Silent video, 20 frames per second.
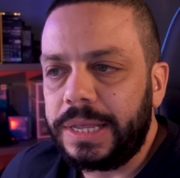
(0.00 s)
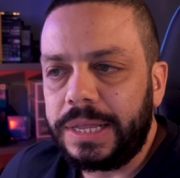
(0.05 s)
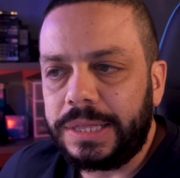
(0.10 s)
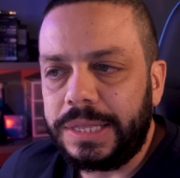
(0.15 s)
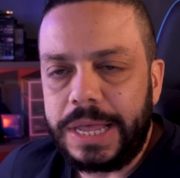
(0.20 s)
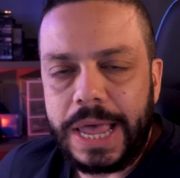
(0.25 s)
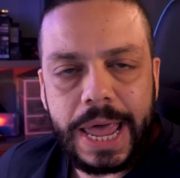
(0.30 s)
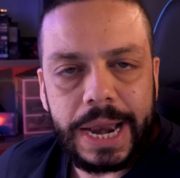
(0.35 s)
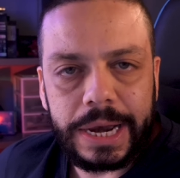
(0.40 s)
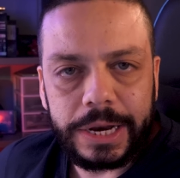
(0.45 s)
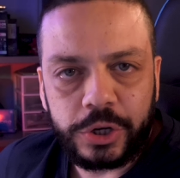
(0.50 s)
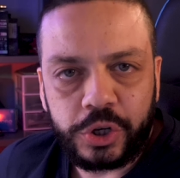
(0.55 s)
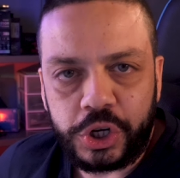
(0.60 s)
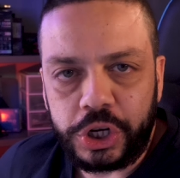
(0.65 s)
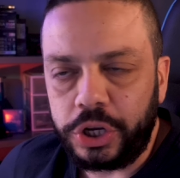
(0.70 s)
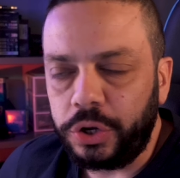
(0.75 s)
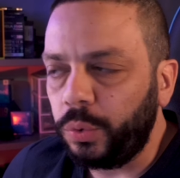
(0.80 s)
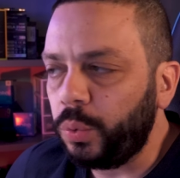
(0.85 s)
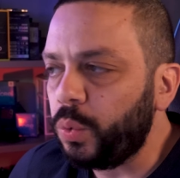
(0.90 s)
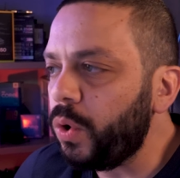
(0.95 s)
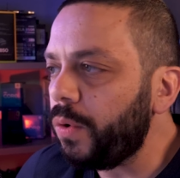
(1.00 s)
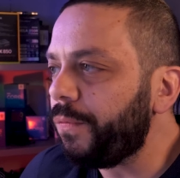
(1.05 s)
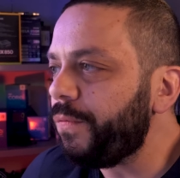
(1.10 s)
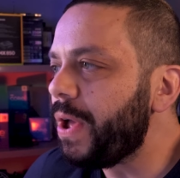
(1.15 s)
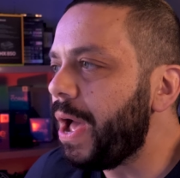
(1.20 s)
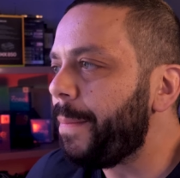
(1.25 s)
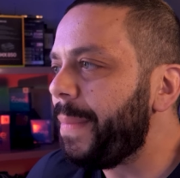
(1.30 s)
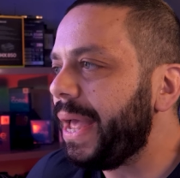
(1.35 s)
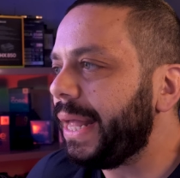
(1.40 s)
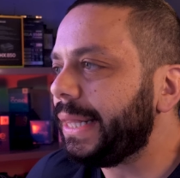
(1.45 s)
DDR5
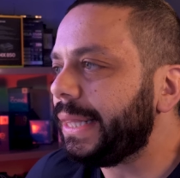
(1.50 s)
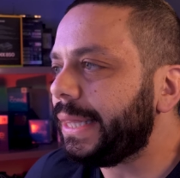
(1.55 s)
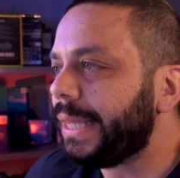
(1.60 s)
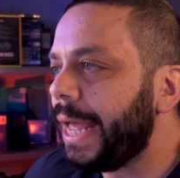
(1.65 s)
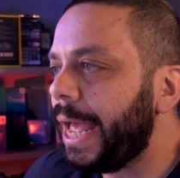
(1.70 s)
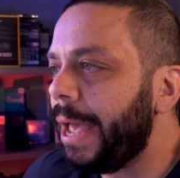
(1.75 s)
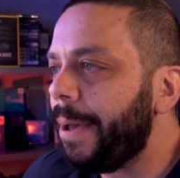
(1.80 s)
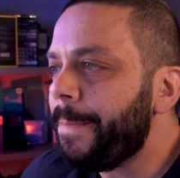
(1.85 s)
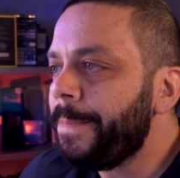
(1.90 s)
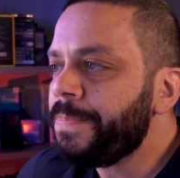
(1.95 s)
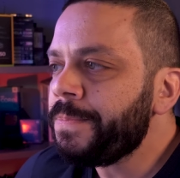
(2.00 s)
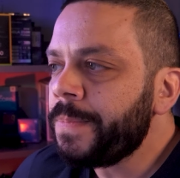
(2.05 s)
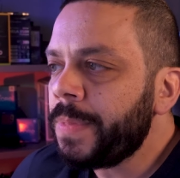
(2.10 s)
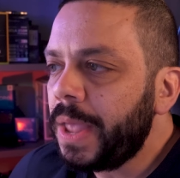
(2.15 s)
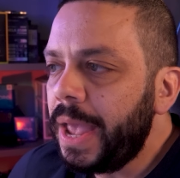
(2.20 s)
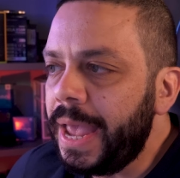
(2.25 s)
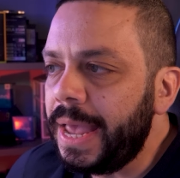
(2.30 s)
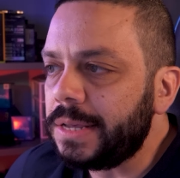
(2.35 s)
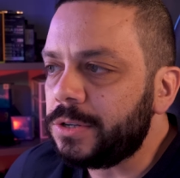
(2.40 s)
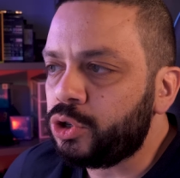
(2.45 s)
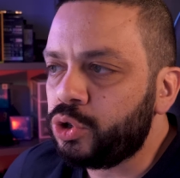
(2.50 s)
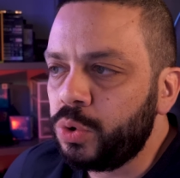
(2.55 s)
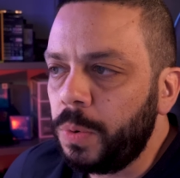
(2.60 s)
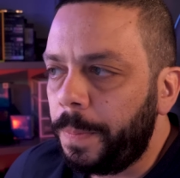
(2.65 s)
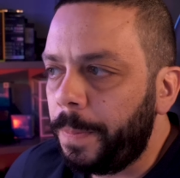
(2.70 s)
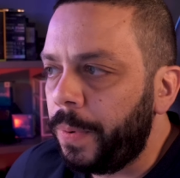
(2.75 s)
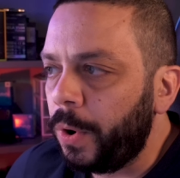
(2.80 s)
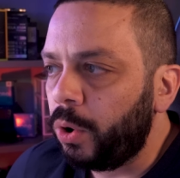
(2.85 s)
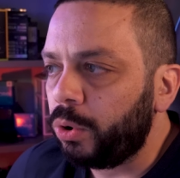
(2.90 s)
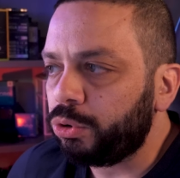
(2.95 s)
ovviamente e
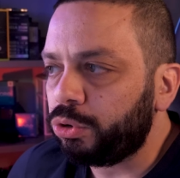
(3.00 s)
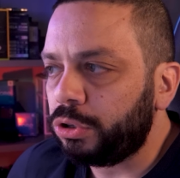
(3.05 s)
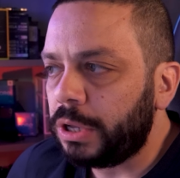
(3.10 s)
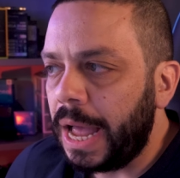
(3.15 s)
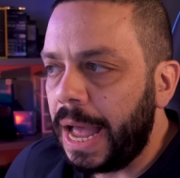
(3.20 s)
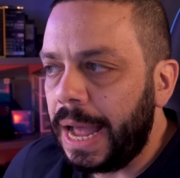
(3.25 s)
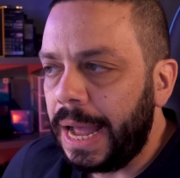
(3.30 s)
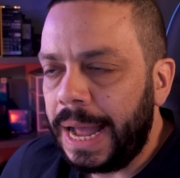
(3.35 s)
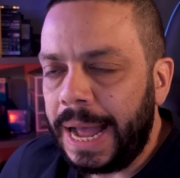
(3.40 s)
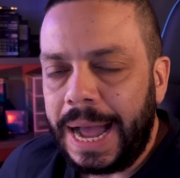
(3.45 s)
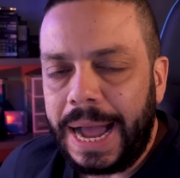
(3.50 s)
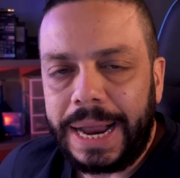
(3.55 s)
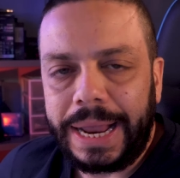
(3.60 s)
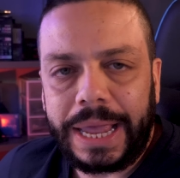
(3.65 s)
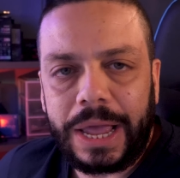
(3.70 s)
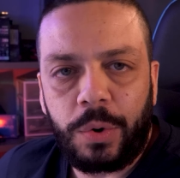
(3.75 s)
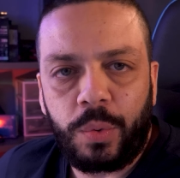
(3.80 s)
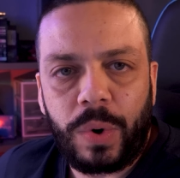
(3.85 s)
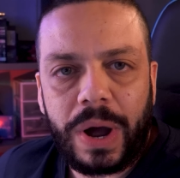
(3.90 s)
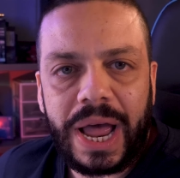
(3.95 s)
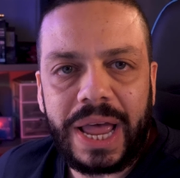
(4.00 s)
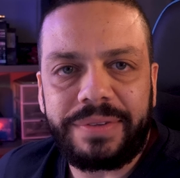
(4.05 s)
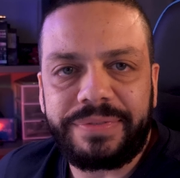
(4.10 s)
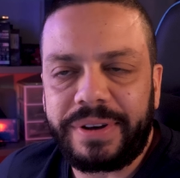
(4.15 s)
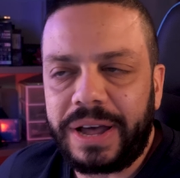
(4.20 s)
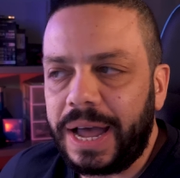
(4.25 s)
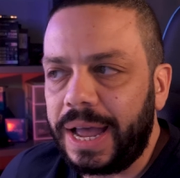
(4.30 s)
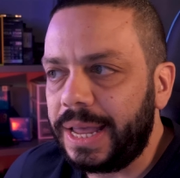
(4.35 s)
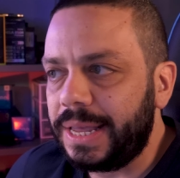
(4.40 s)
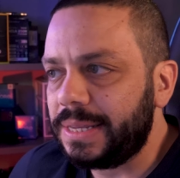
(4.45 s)
supporta anche
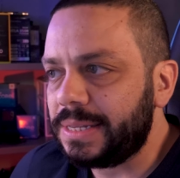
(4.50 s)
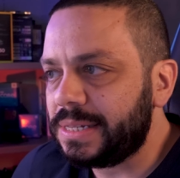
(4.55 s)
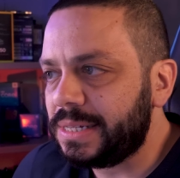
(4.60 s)
WiFi